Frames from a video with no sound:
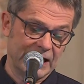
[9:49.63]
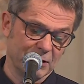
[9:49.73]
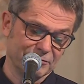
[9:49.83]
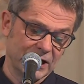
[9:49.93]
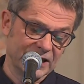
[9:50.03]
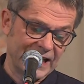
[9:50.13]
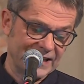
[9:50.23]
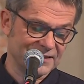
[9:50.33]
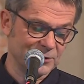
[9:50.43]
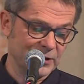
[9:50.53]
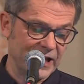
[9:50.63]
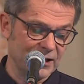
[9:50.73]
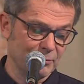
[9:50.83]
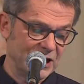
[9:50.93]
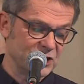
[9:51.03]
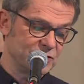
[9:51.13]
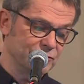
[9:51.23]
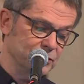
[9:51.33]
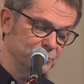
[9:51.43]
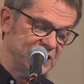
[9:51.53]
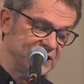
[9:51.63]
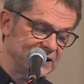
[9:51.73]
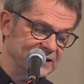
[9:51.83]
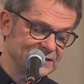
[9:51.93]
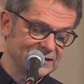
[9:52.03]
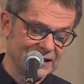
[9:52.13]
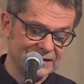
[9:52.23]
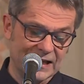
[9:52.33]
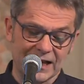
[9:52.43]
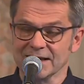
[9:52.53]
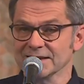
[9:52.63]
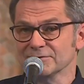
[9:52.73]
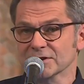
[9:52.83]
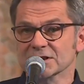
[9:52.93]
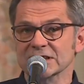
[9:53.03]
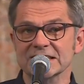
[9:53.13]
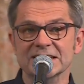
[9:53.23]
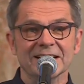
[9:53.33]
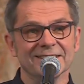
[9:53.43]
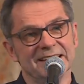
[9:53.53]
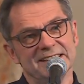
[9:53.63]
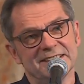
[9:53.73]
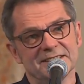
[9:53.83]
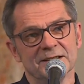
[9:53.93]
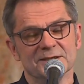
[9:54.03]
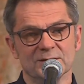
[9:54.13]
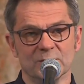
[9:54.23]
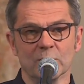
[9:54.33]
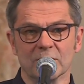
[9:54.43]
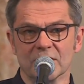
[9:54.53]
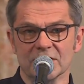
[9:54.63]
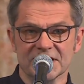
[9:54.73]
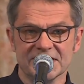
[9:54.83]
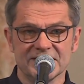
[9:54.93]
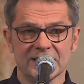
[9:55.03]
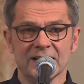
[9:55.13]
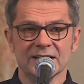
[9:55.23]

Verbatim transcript: Aber für einen rationalen Menschen wie mich ist das alles wirklich nicht sonderlich